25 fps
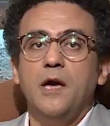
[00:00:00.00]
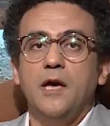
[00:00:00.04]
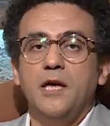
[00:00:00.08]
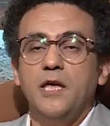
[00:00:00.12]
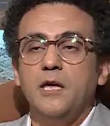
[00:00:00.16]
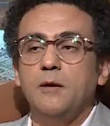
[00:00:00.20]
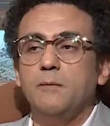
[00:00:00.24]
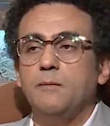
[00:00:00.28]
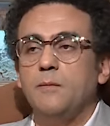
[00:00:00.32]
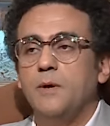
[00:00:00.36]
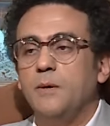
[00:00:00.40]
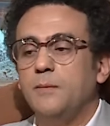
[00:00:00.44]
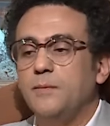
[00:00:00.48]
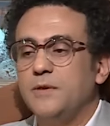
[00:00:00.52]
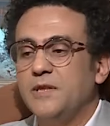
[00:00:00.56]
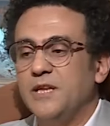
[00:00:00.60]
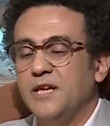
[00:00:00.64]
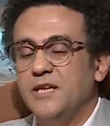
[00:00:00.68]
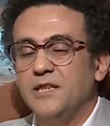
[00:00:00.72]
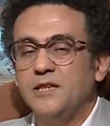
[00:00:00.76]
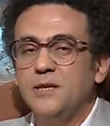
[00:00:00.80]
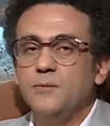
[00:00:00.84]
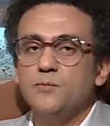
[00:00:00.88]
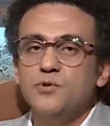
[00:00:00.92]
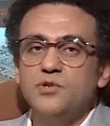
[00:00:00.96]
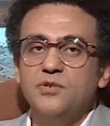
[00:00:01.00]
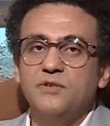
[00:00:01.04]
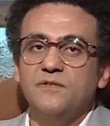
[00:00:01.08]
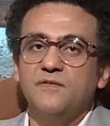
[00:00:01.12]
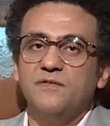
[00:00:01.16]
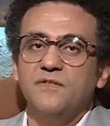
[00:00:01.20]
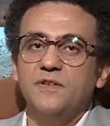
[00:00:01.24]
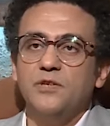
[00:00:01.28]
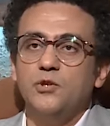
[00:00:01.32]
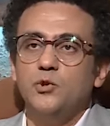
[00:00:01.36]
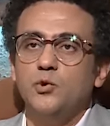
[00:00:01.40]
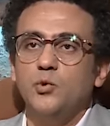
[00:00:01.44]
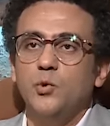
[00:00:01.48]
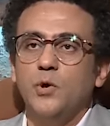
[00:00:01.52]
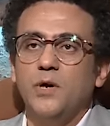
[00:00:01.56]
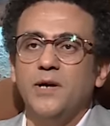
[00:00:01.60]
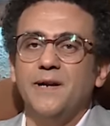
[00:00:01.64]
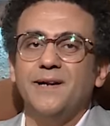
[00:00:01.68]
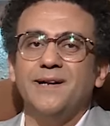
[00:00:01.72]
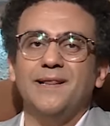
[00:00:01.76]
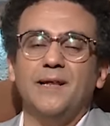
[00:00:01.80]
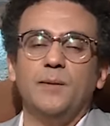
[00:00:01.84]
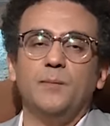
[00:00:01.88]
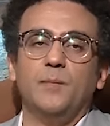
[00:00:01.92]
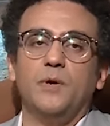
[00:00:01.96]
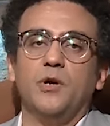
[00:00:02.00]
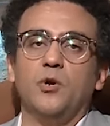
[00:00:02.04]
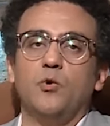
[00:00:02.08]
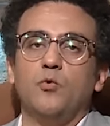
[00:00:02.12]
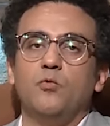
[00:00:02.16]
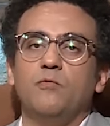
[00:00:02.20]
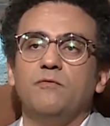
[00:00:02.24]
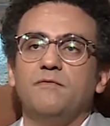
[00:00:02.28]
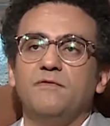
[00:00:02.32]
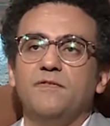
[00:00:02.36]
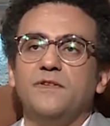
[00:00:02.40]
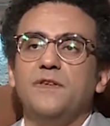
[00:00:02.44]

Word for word: هي ما بتقدمش فيديو غير لما يكون